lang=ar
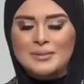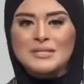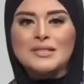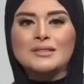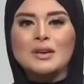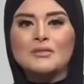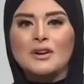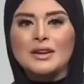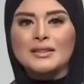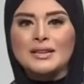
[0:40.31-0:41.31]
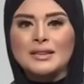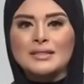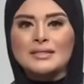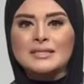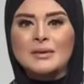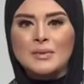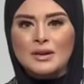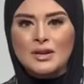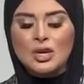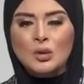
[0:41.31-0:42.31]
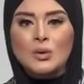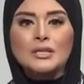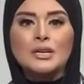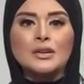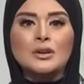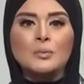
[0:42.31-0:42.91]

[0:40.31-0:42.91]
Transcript: بس أنت ارفع إيديك للسما وادعي